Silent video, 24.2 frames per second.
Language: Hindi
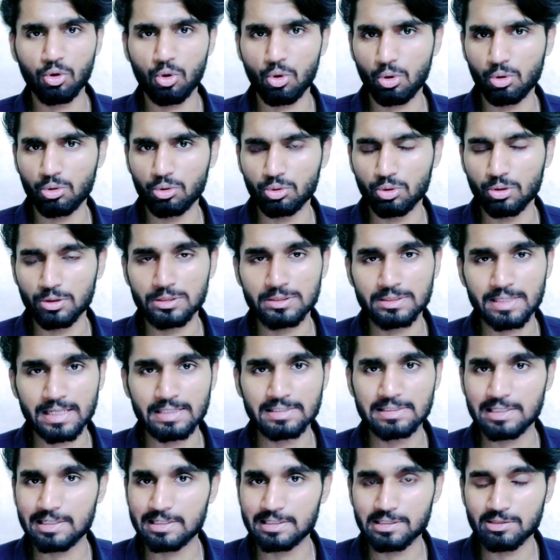लोगों को नॉइज़
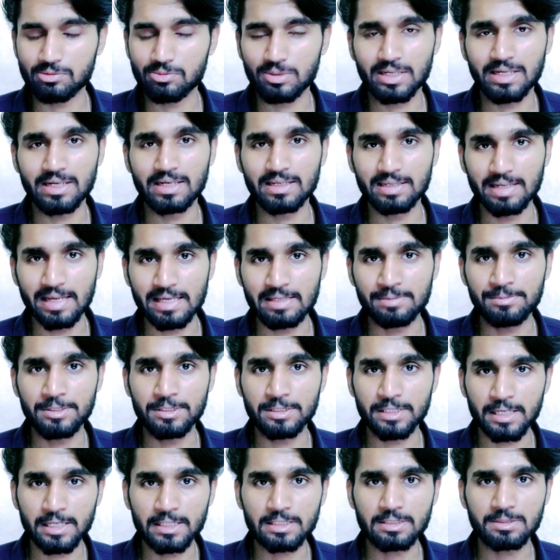कैंसिलेशन वगैरह नहीं मिलता